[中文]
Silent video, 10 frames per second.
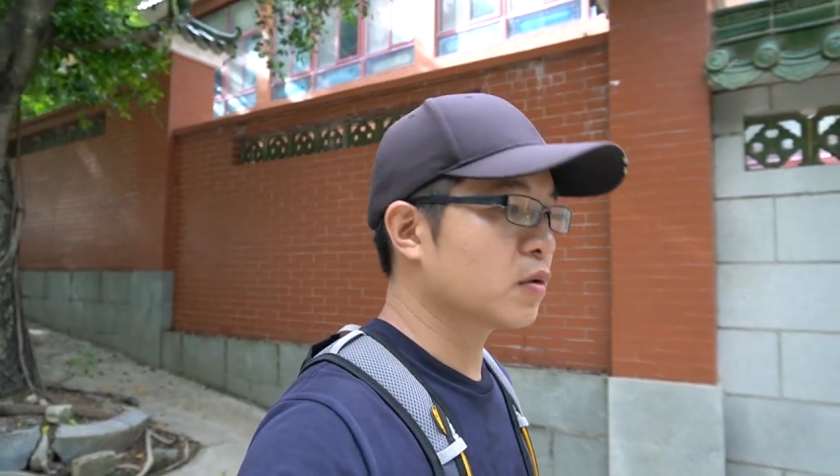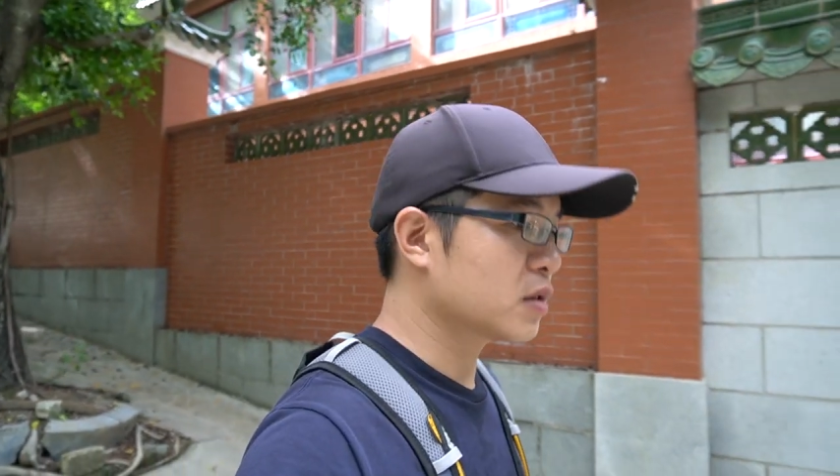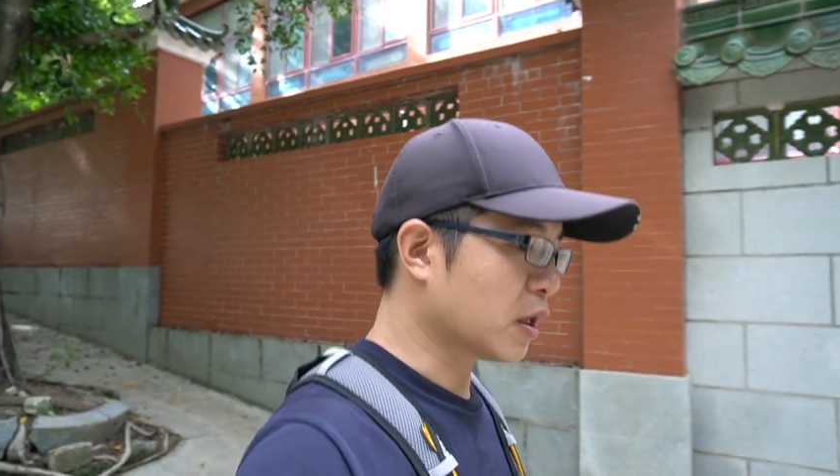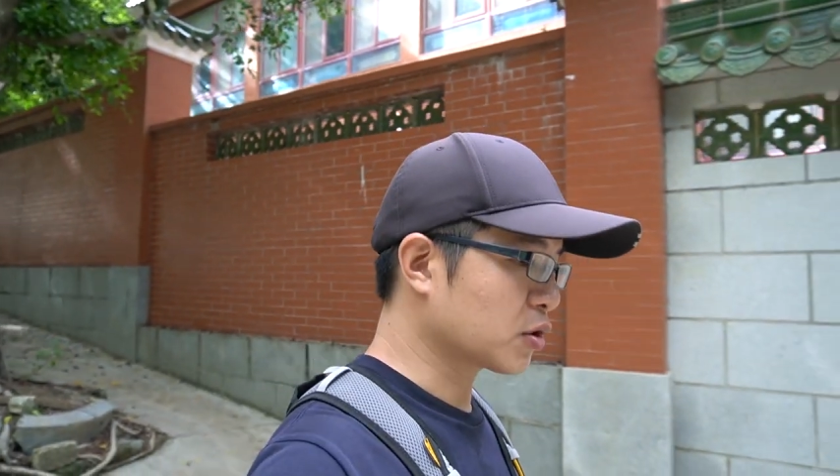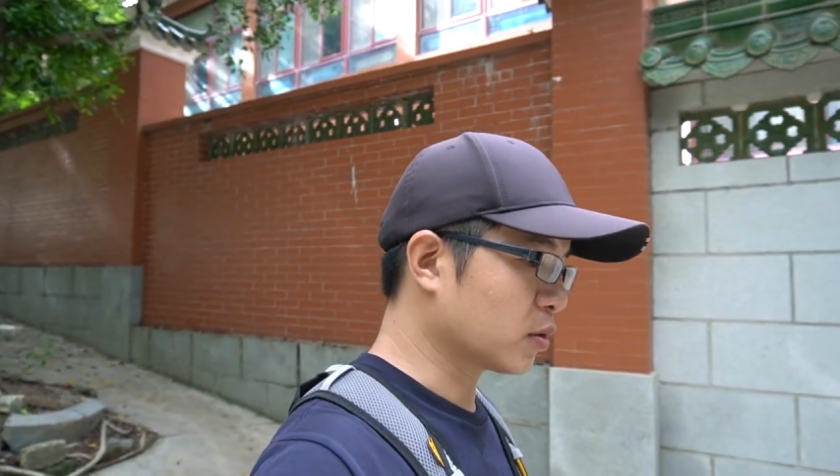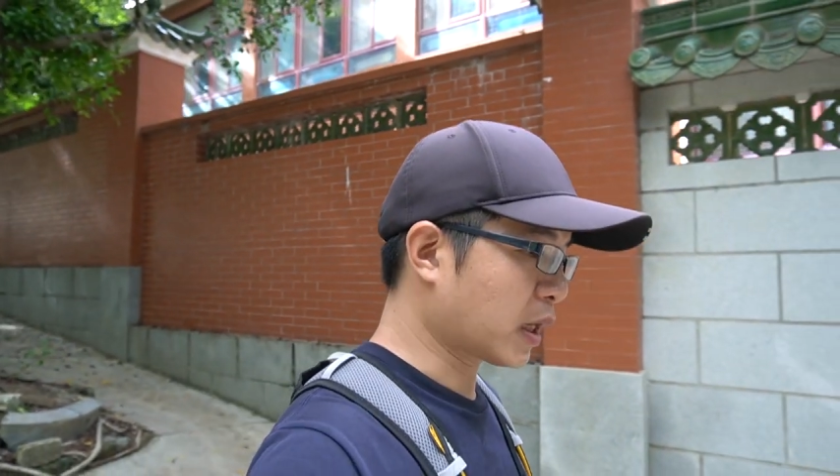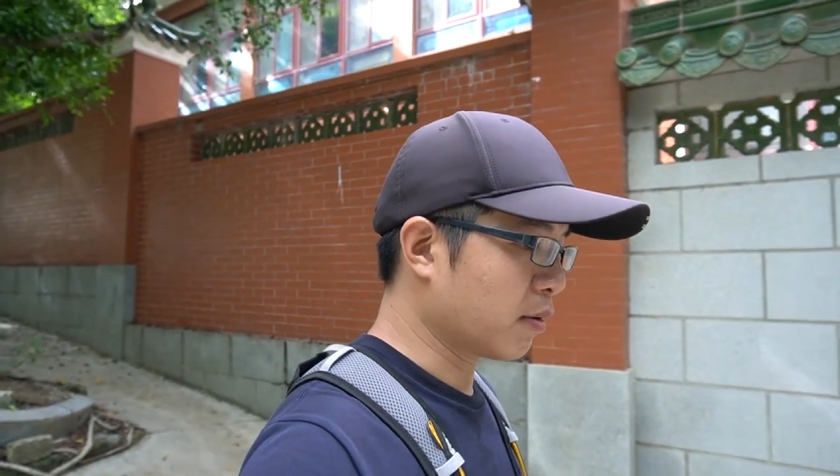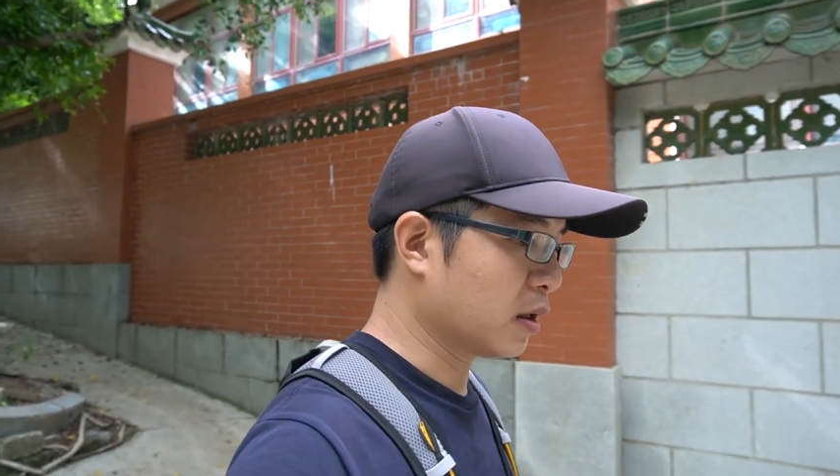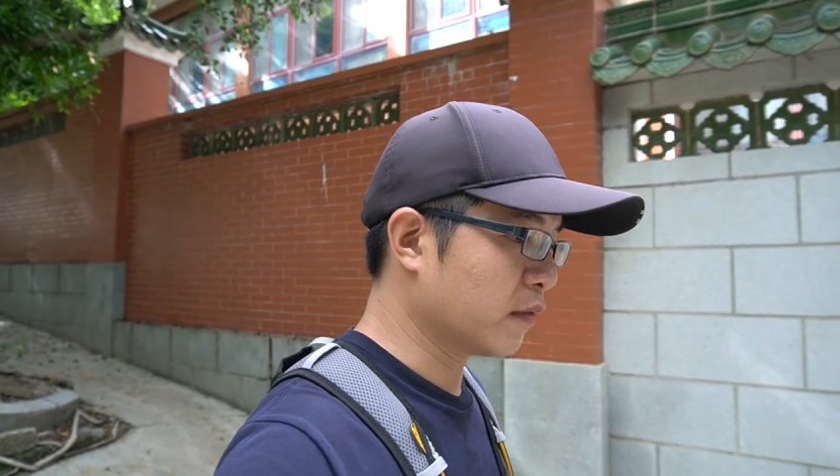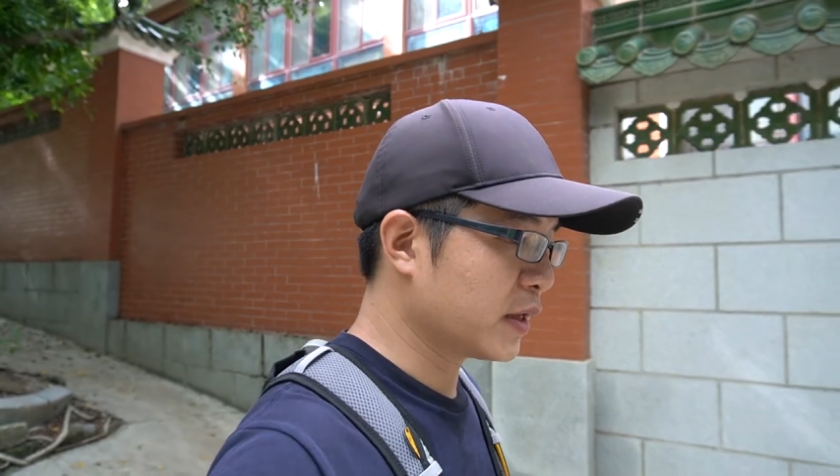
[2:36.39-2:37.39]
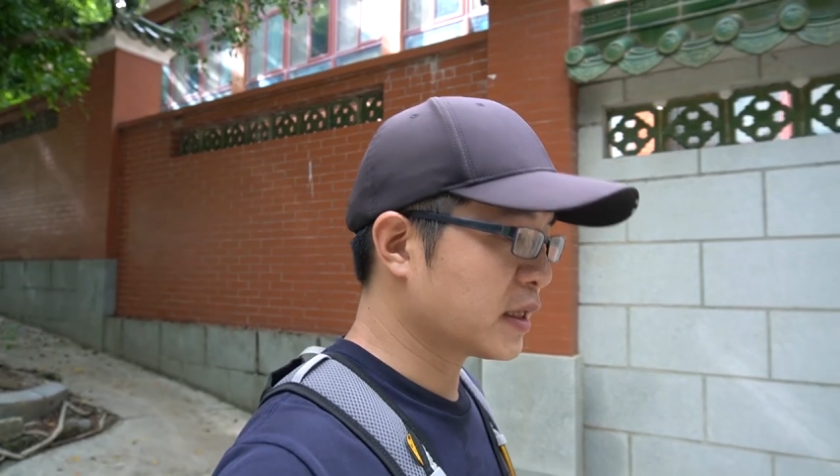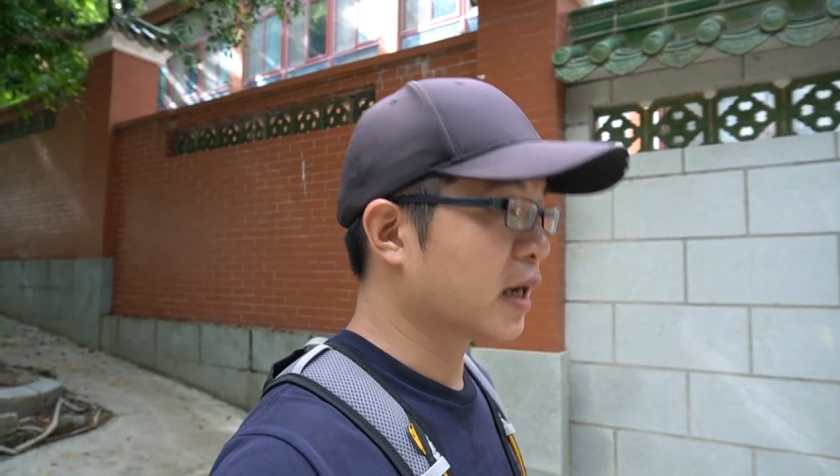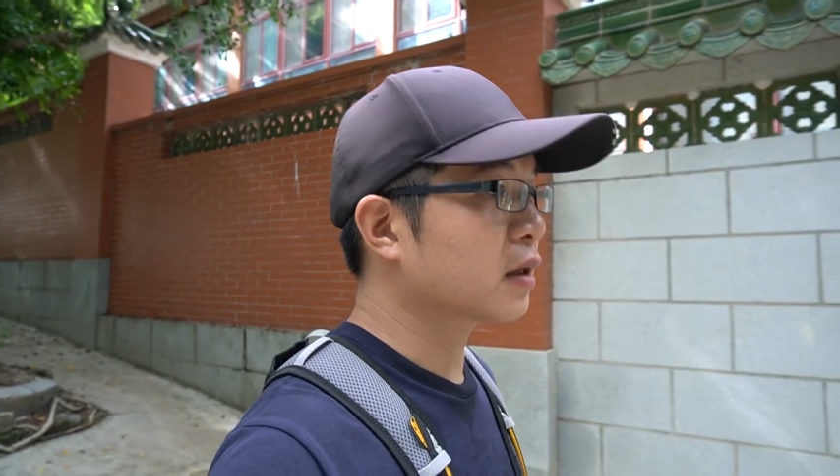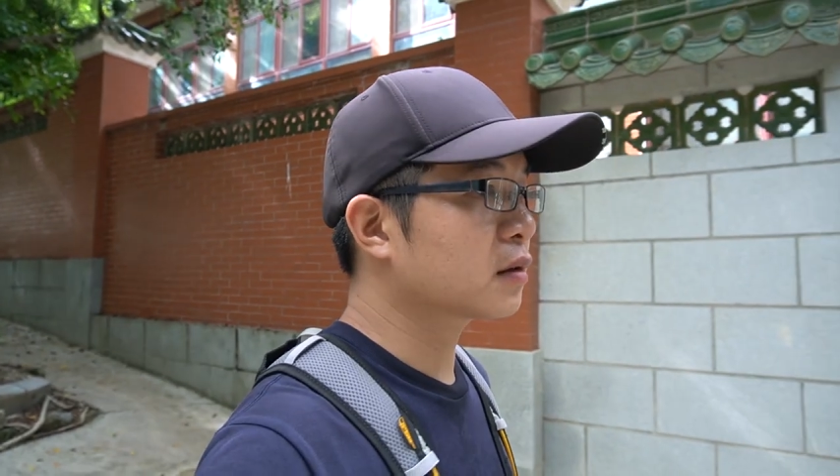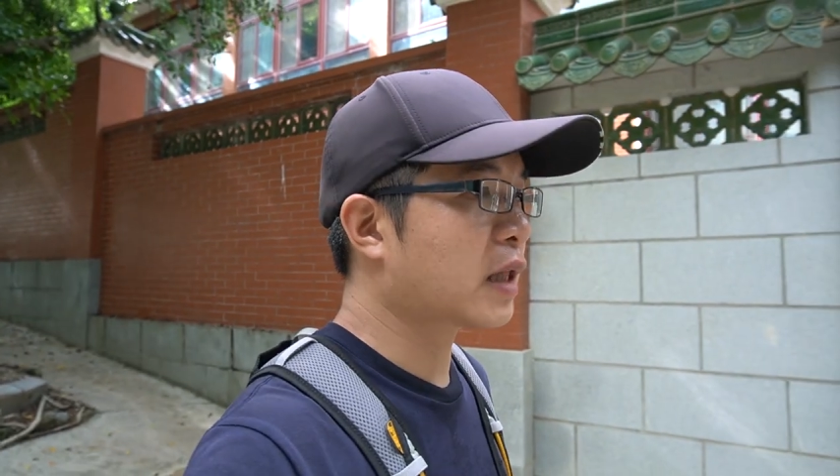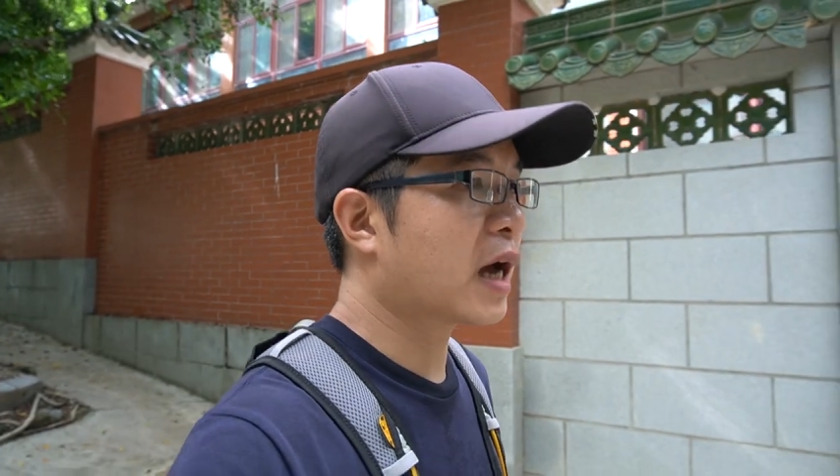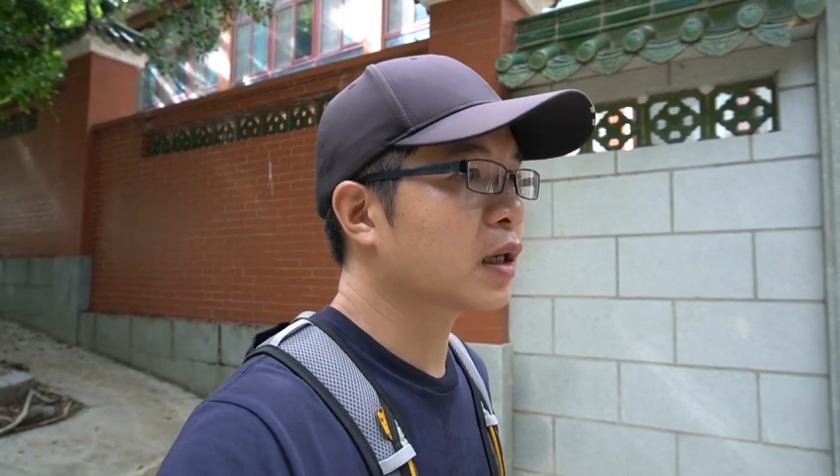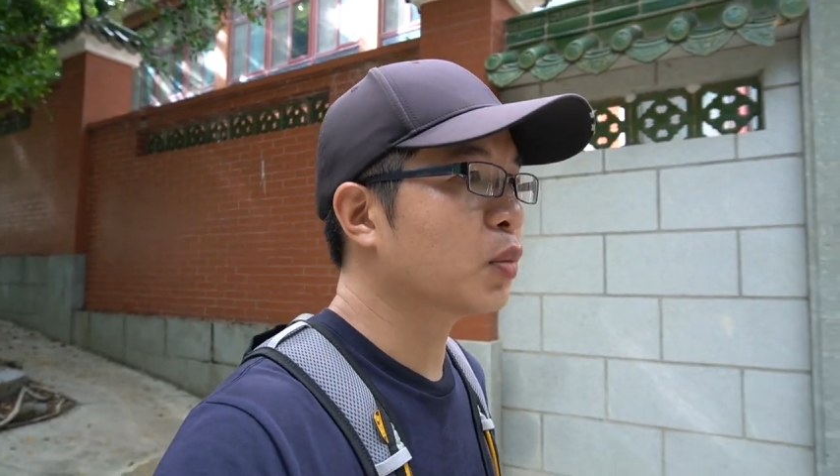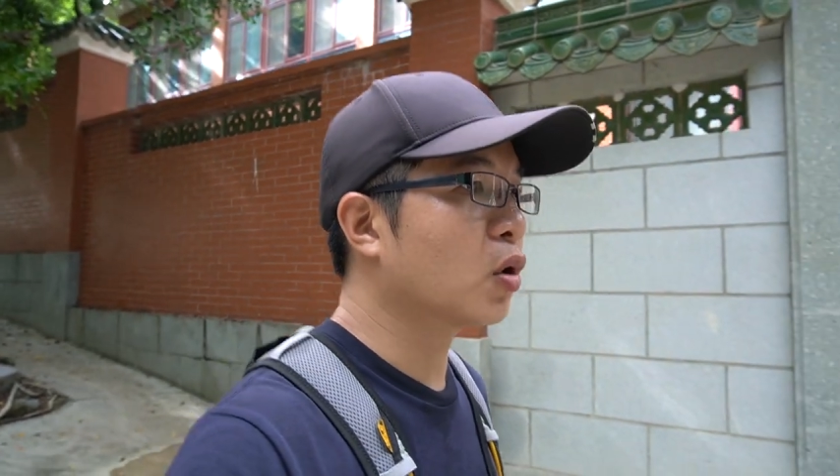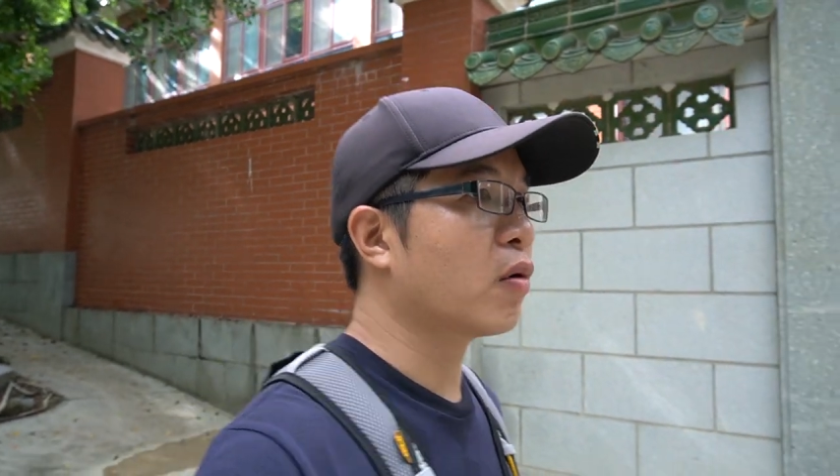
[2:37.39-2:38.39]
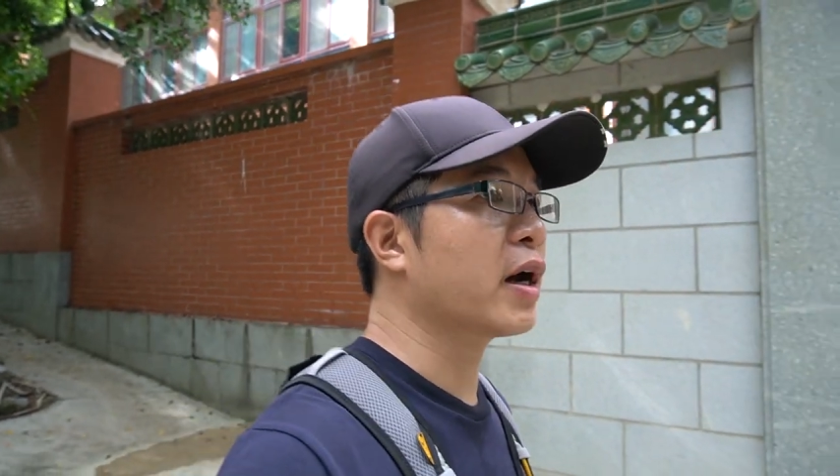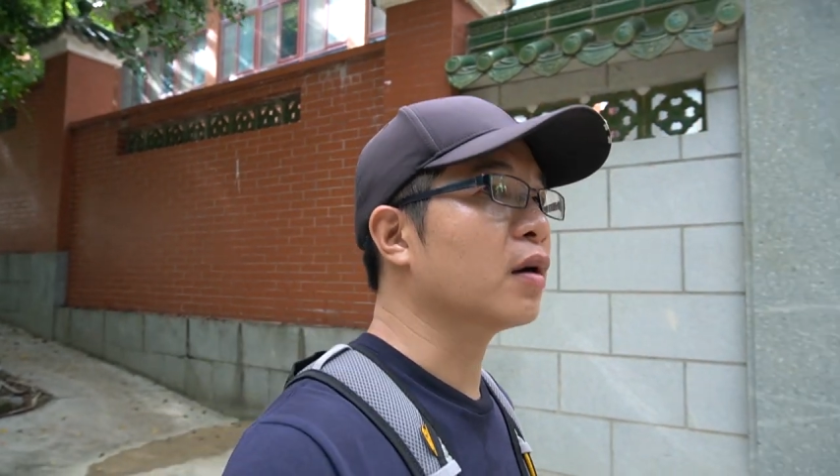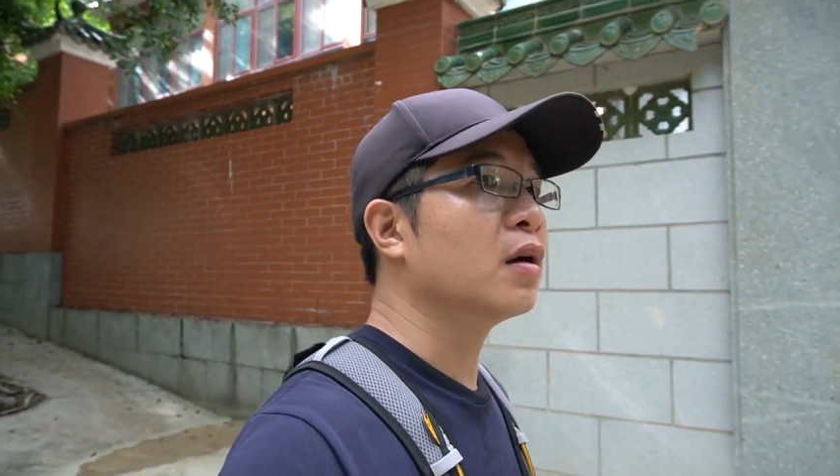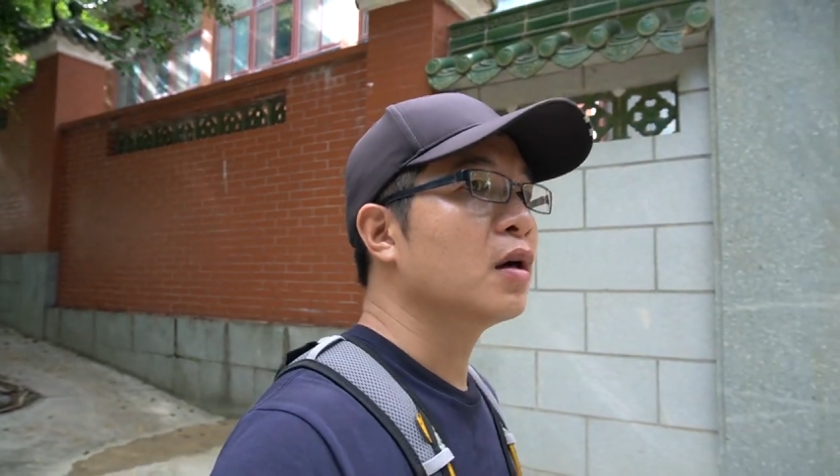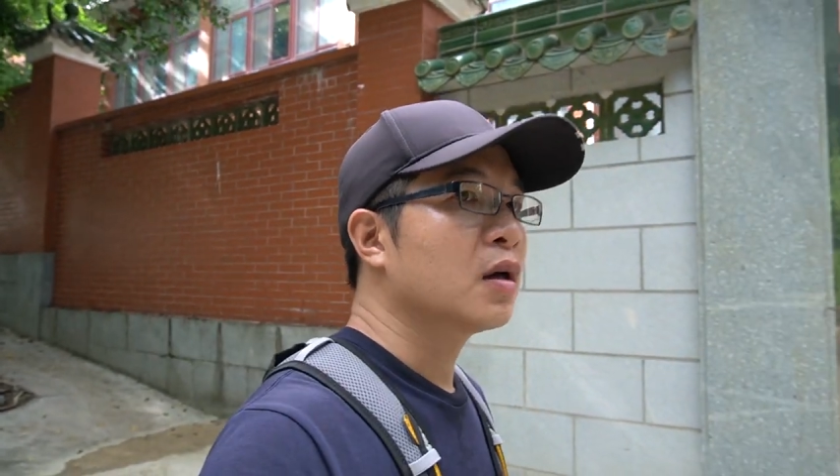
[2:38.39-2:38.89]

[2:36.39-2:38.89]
都遭受到了非常大的破坏哦。